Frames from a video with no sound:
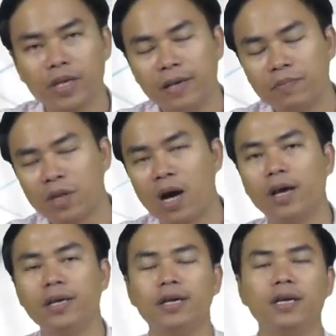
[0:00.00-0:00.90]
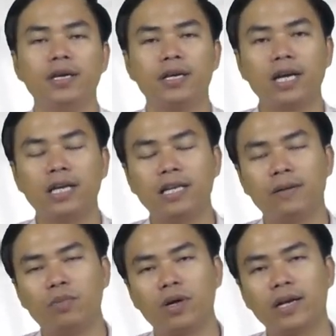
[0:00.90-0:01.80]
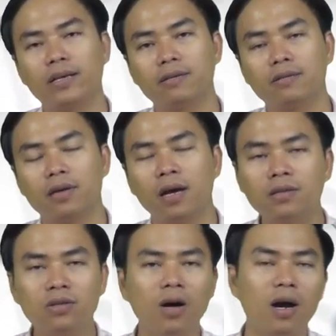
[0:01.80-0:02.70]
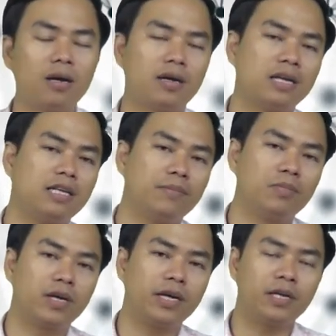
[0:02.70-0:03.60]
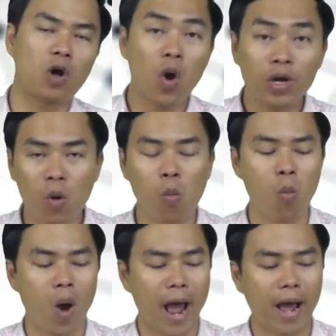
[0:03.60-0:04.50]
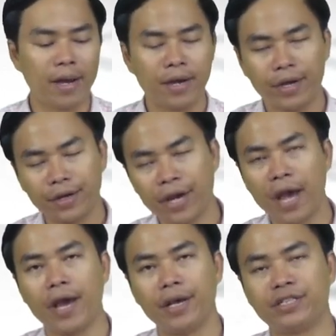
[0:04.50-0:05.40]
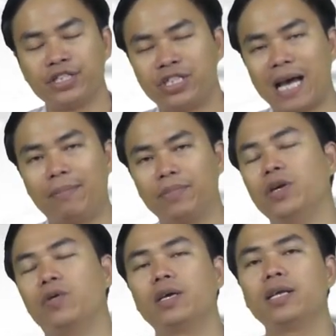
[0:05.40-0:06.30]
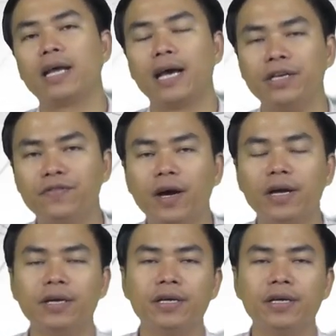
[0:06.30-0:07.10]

kịp thời can thiệp một cách ấn tượng can thiệp một cách có hiệu quả để giảm thiểu các thiệt hại như vậy